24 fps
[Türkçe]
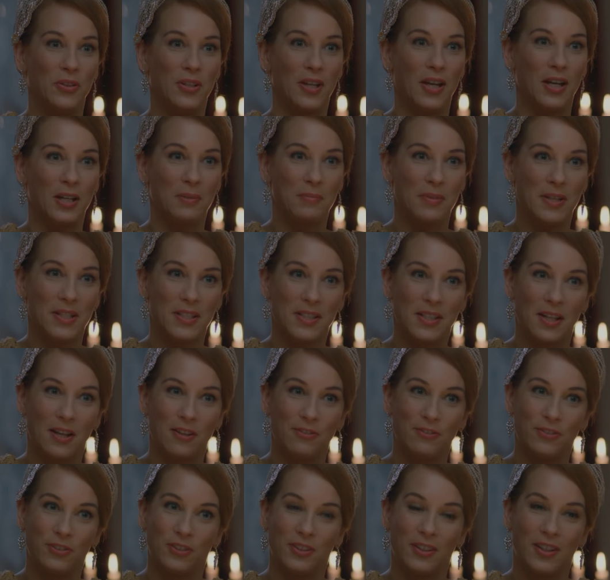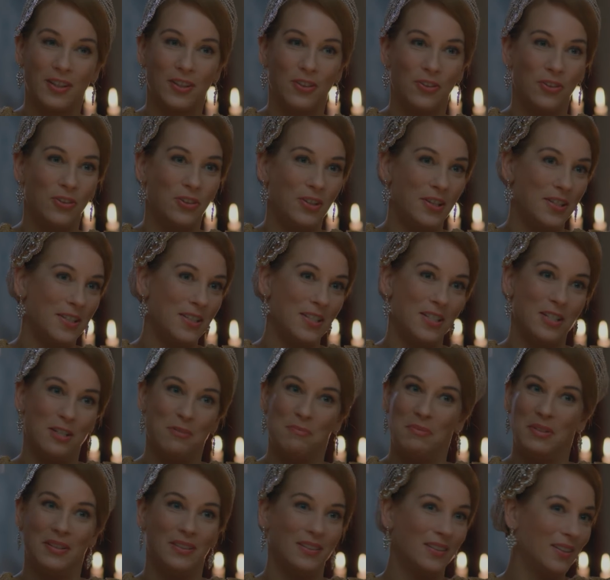hünkârım estağfurullah
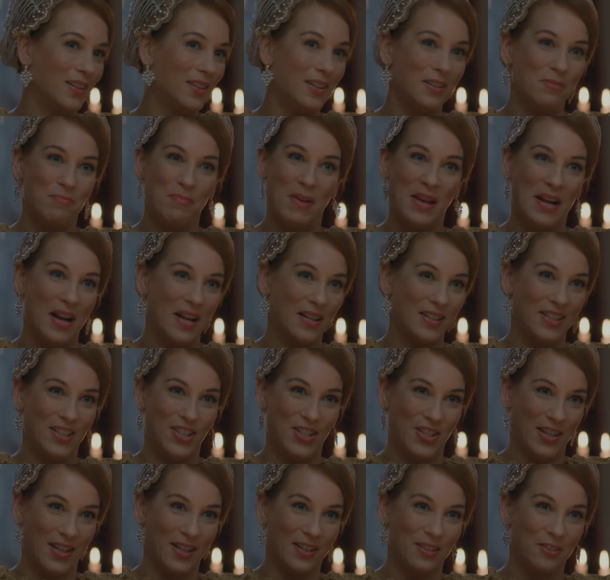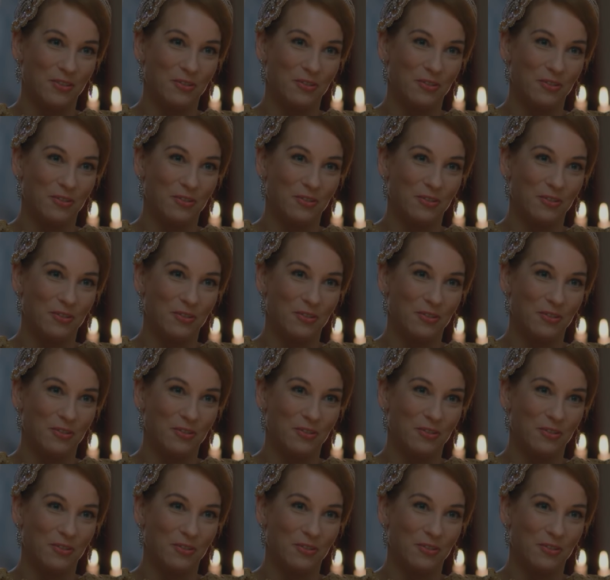öylesine bir merak işte.